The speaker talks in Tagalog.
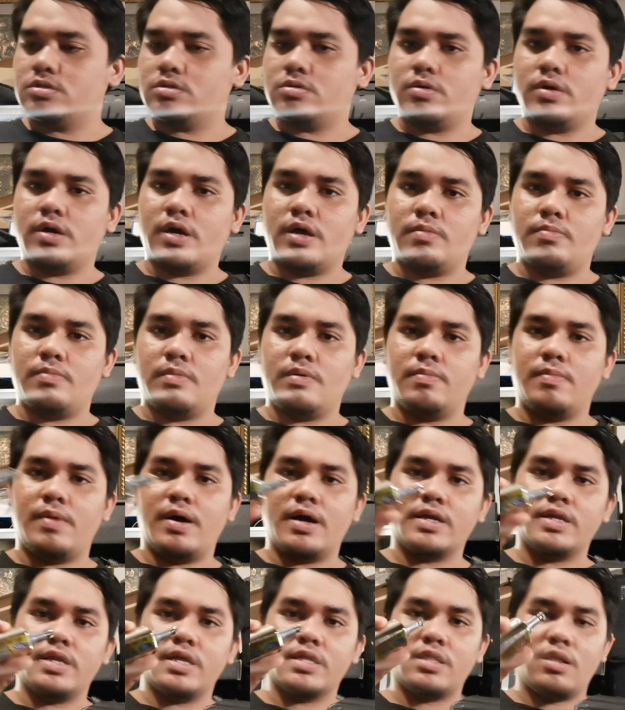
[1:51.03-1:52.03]
So, ayan, may
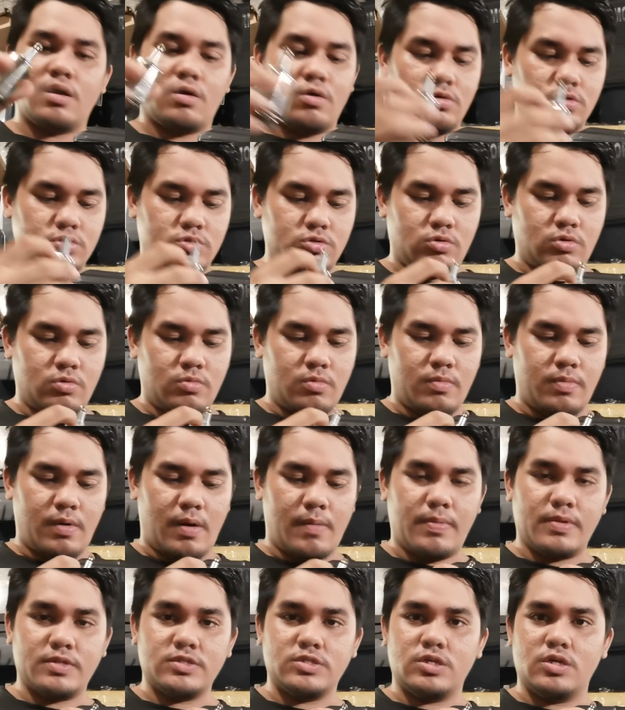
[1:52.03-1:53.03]
magnet ako. So, kung
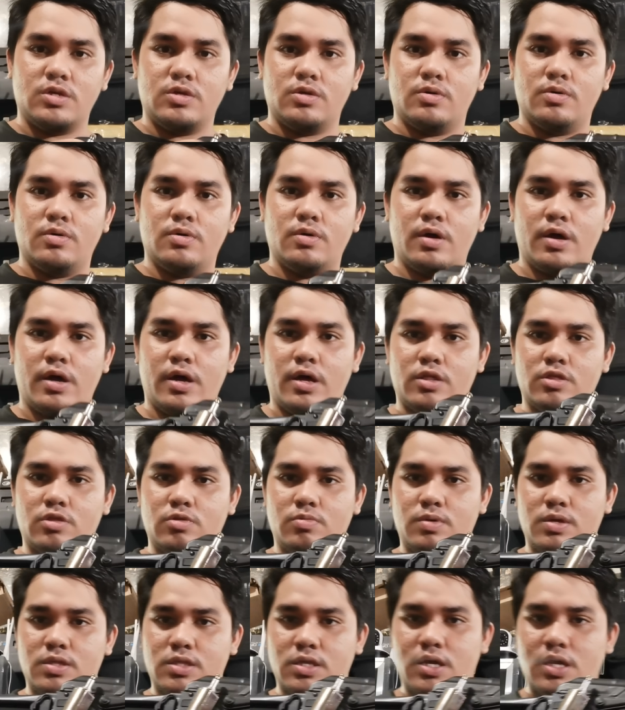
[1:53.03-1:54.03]
mapapansin nyo, ayan,
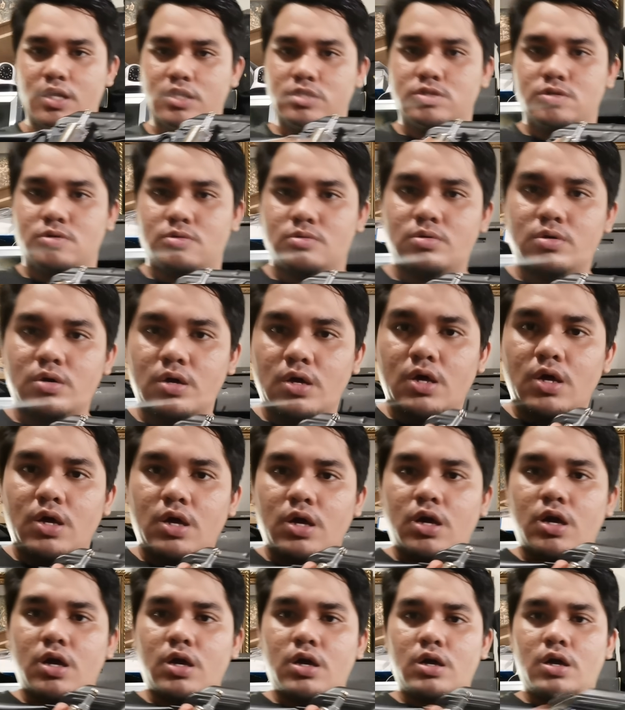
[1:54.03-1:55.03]
dumidikit. So,
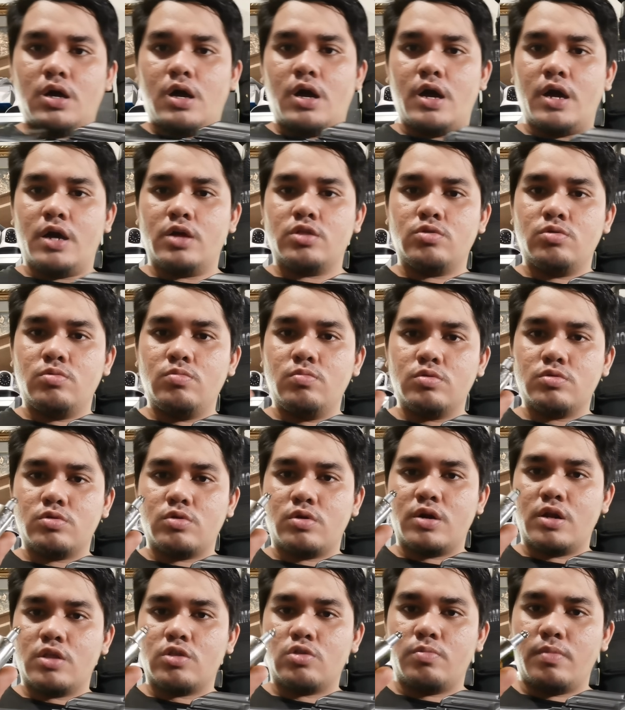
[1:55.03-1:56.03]
Uh, itong
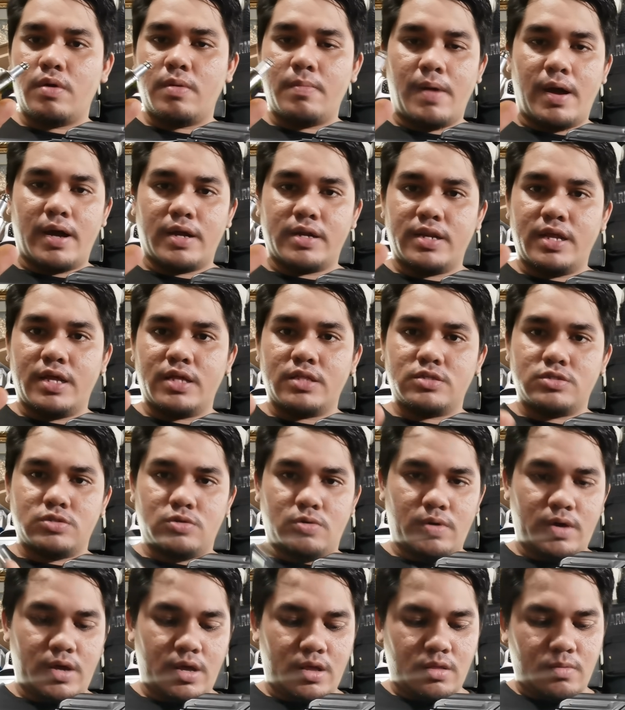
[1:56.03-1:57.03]
motor na to may magnet.
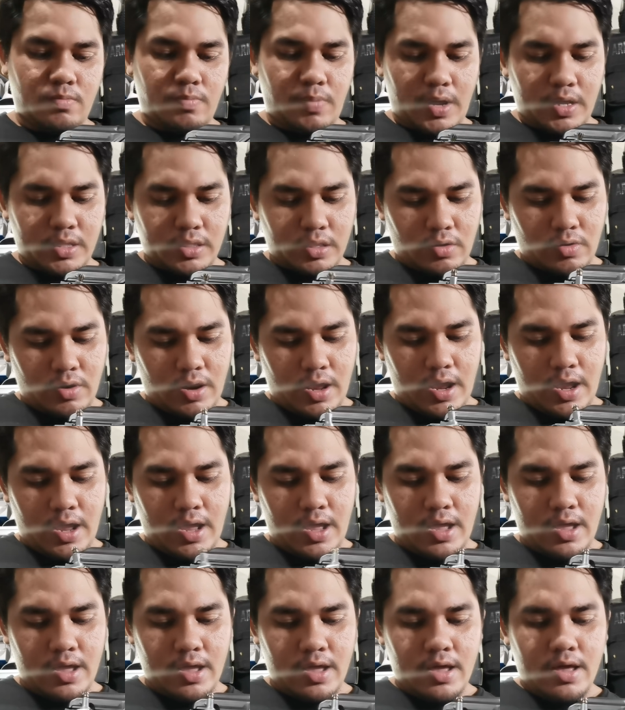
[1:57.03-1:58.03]
So ayan, pakita ko lang
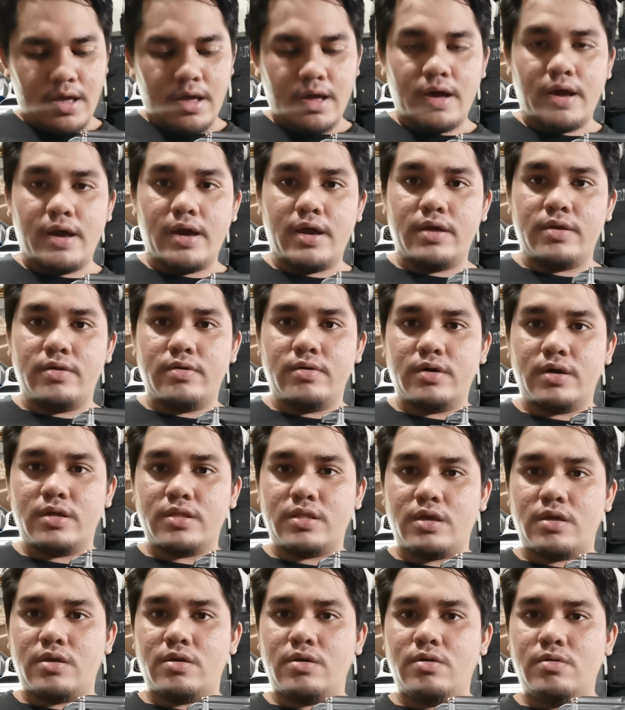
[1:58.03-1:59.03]
ha. Ayan oh,
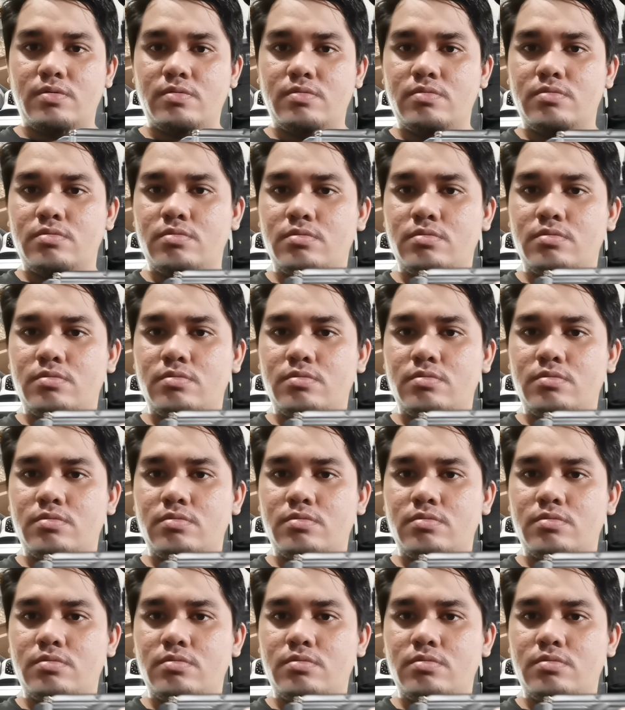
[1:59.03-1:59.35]
kita nyo.